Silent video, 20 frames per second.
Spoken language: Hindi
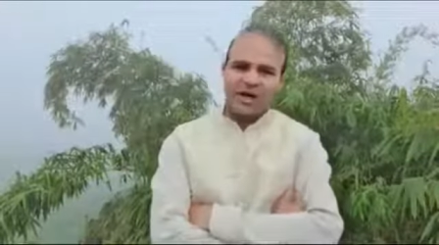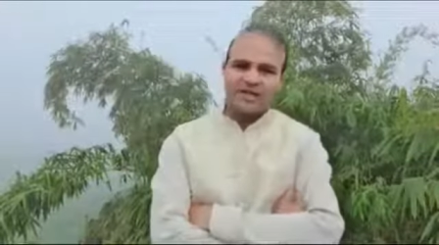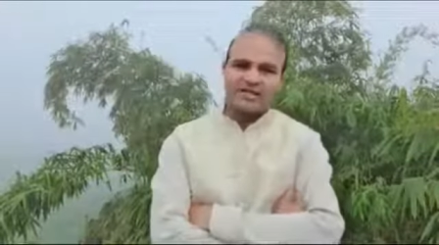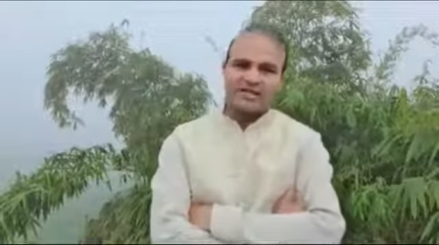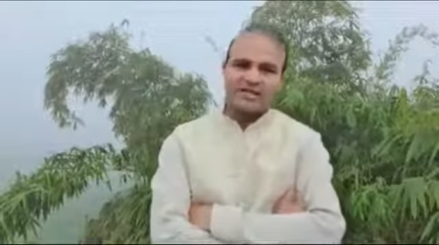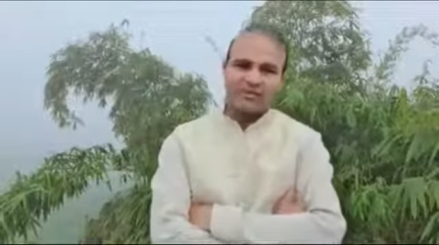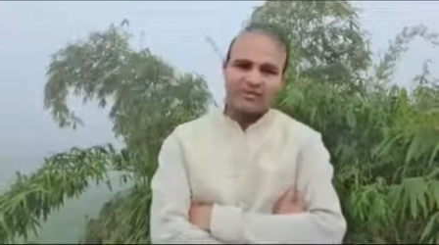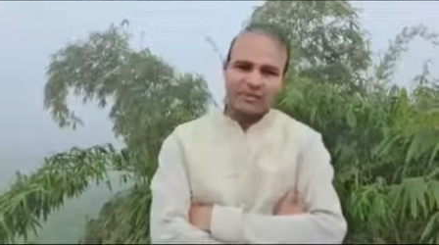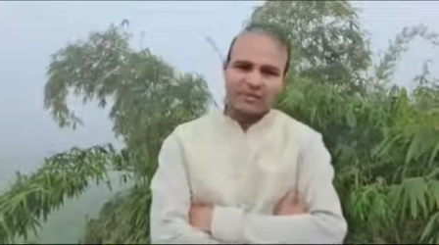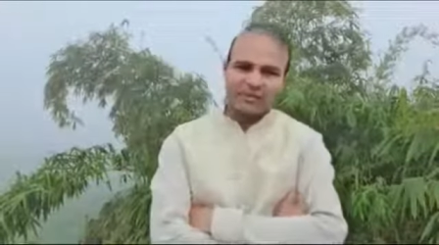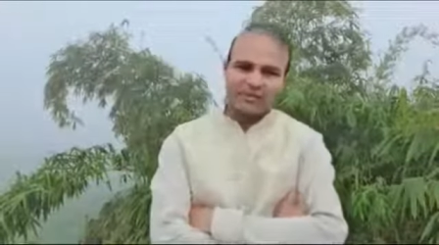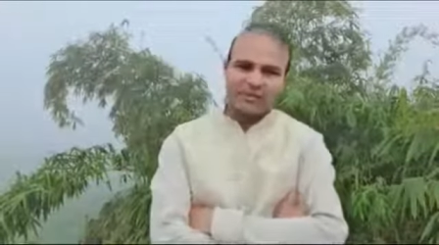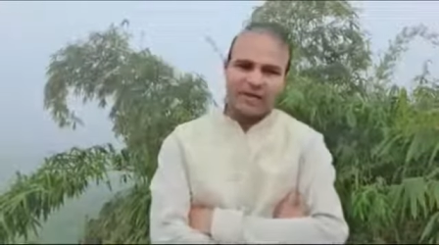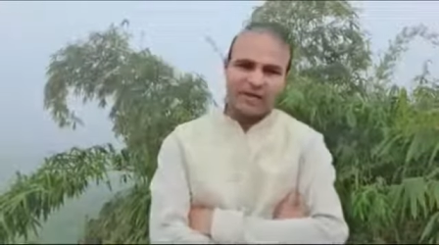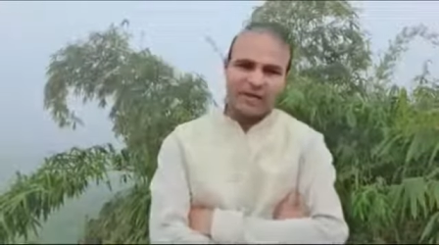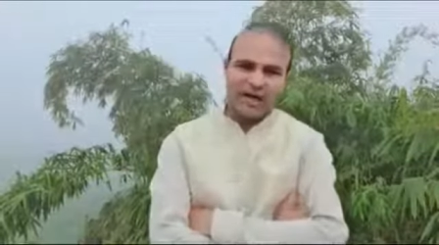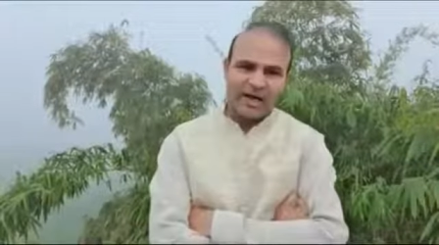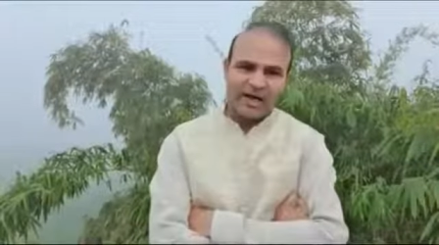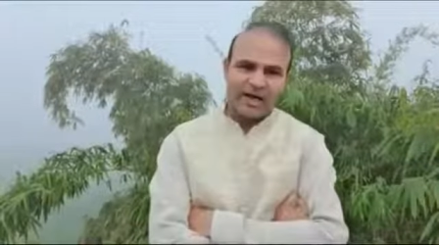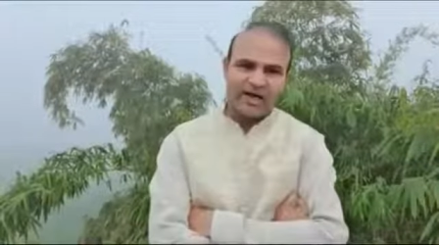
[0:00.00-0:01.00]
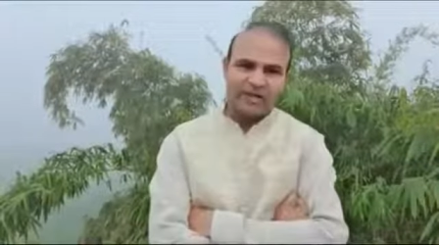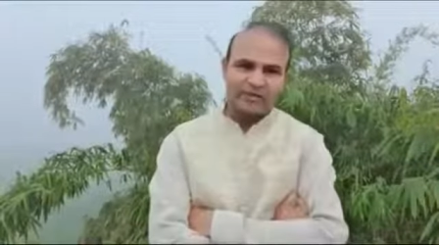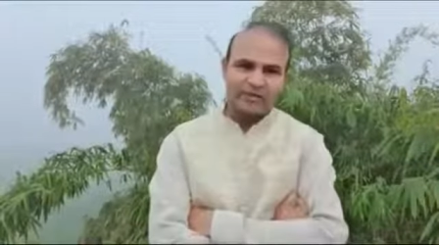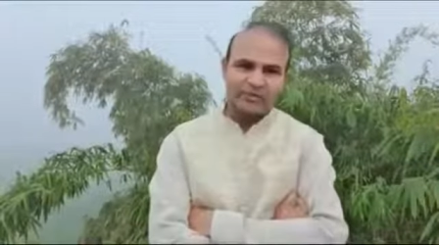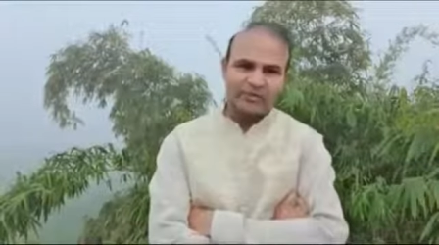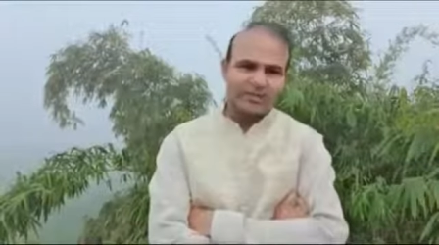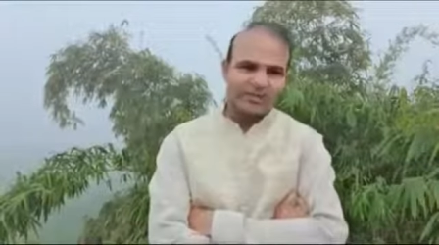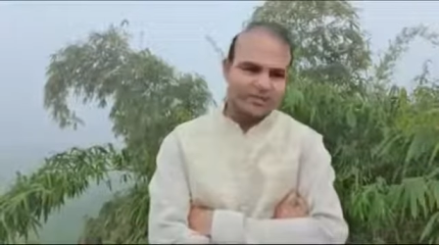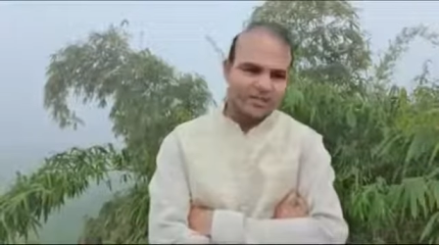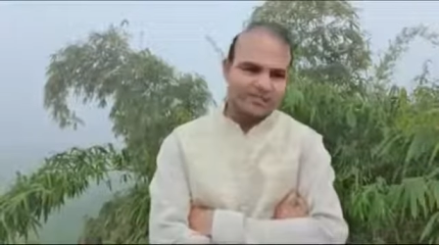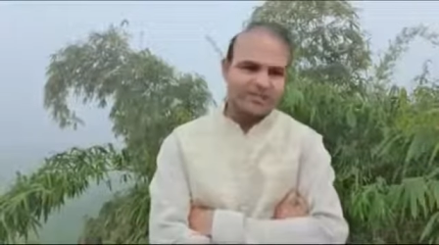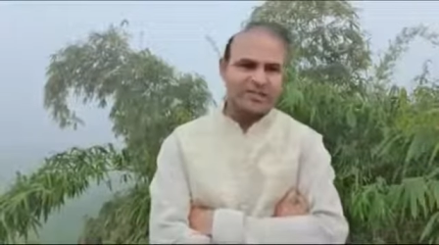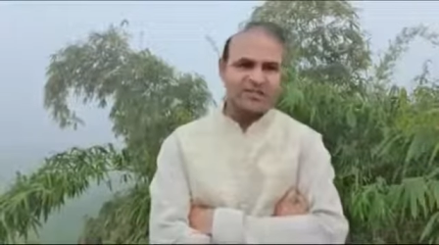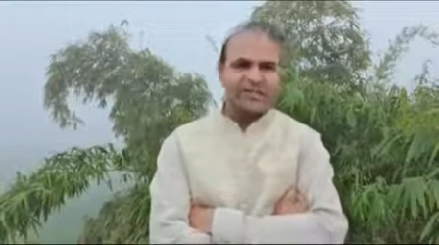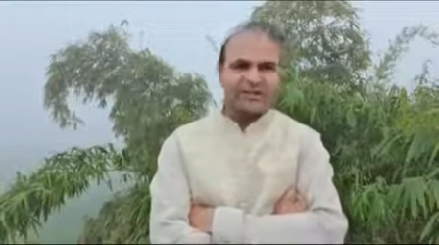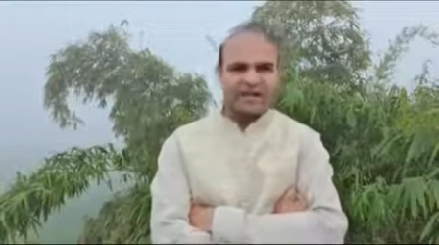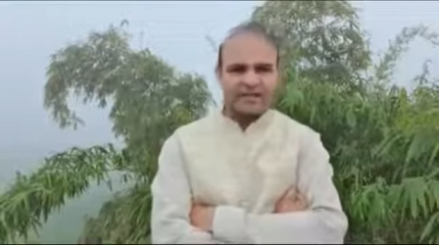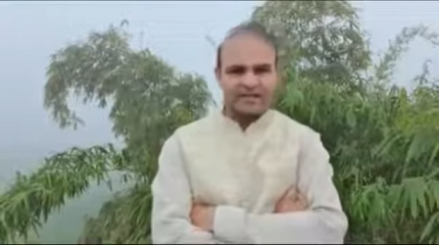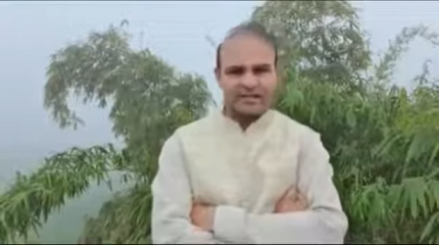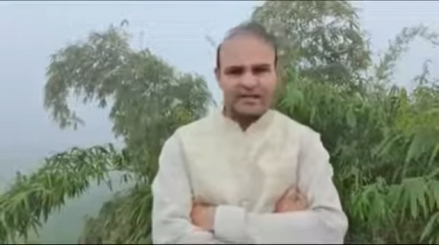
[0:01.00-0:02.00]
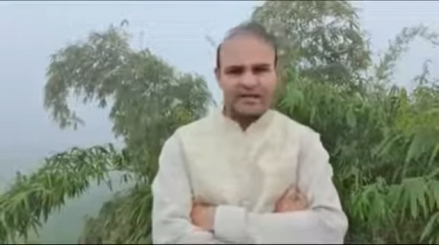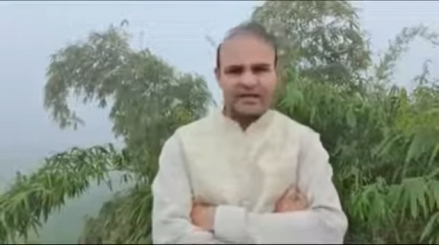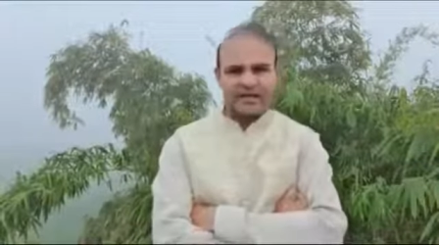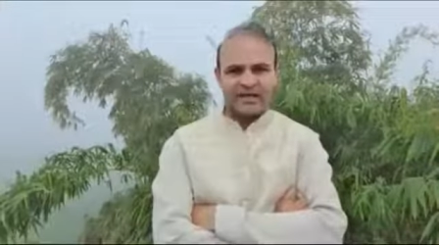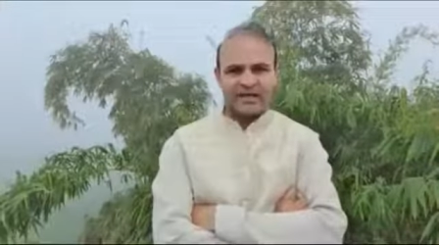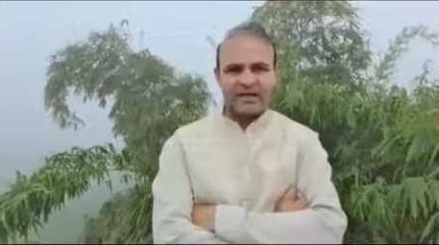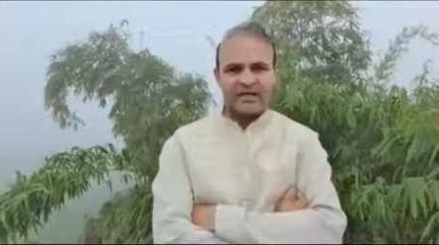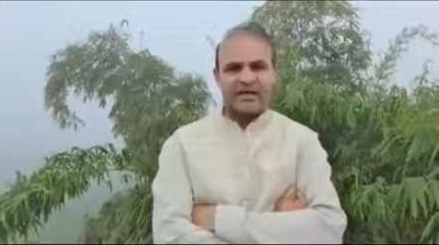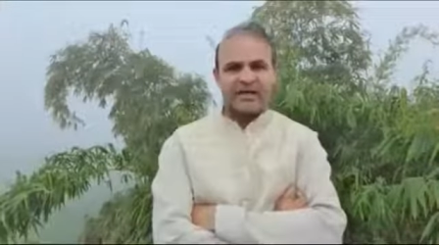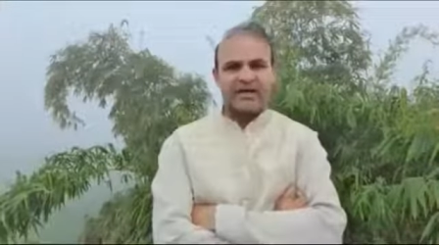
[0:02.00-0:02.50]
आज के वर्तमान हालातों पर सटीक बैठता है